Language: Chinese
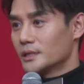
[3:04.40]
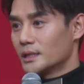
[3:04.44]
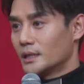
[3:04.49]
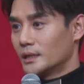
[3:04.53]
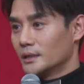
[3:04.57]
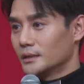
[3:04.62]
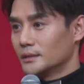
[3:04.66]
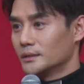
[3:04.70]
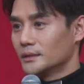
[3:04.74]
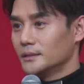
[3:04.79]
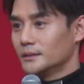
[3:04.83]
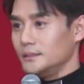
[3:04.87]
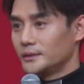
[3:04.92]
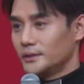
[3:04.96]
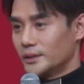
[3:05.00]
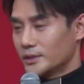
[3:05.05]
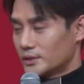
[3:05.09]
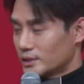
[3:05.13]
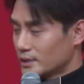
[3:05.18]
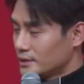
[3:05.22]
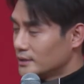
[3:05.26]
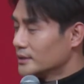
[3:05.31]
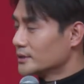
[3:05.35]
上也
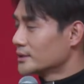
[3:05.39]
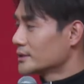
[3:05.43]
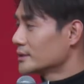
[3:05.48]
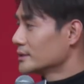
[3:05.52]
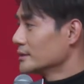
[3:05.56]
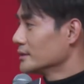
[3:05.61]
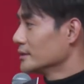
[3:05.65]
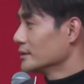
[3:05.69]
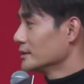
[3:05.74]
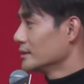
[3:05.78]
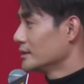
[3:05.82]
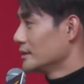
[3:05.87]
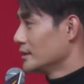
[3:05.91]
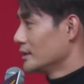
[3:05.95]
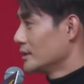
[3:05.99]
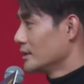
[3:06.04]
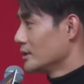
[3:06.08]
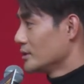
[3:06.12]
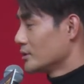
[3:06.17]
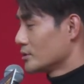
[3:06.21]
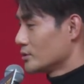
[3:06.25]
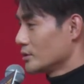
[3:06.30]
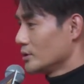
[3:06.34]
是合适的，
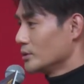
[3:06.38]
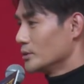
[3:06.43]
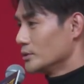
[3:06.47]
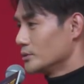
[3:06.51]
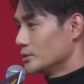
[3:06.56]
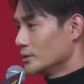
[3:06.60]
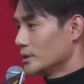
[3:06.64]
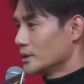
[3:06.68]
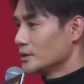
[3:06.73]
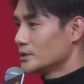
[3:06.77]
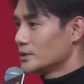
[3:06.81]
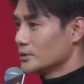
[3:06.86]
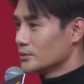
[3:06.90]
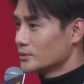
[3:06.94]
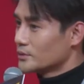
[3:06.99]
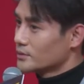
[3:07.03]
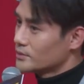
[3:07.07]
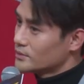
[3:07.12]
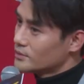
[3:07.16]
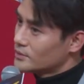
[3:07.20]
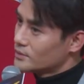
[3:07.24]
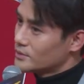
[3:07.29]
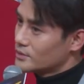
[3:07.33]
所以我觉得就
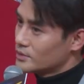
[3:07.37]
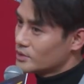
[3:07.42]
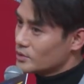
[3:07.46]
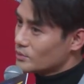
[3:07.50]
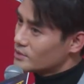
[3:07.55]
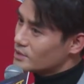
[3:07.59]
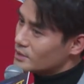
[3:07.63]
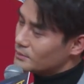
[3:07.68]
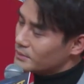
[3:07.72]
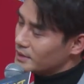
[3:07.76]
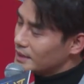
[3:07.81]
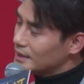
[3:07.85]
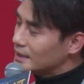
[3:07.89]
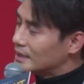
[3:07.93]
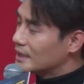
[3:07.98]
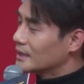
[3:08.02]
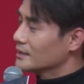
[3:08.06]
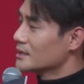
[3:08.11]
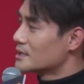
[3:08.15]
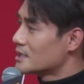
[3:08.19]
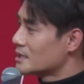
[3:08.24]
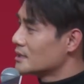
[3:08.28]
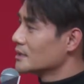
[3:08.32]
就这么一点
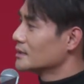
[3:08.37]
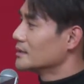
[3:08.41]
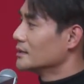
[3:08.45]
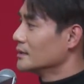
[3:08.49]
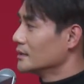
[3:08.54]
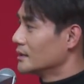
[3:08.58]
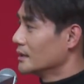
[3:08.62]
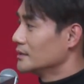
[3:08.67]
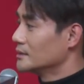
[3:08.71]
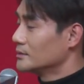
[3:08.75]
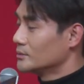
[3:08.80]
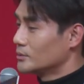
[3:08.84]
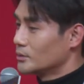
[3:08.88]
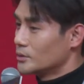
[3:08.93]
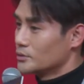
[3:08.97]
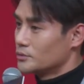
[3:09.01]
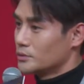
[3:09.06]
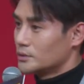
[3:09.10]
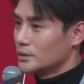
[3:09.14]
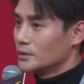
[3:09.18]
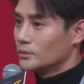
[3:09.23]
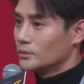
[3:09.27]
的契合点，我觉得